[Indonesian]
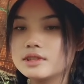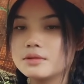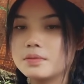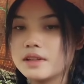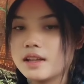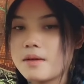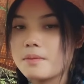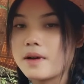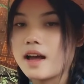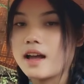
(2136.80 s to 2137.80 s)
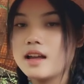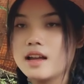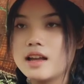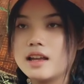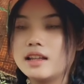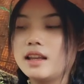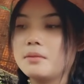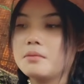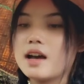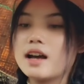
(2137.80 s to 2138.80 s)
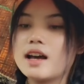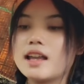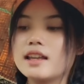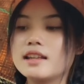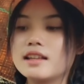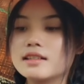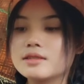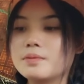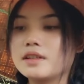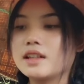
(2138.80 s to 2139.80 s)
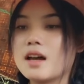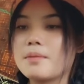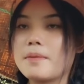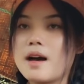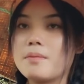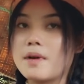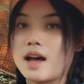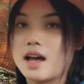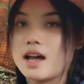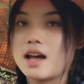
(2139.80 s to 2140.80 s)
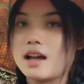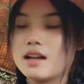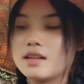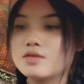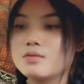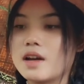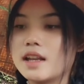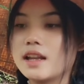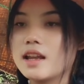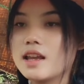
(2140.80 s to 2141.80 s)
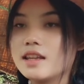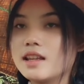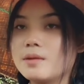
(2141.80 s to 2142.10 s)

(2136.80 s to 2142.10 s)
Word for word: seperti apa Mm-mm. neng bangga nggak ingin seperti apa-apa cuman Mm-mm.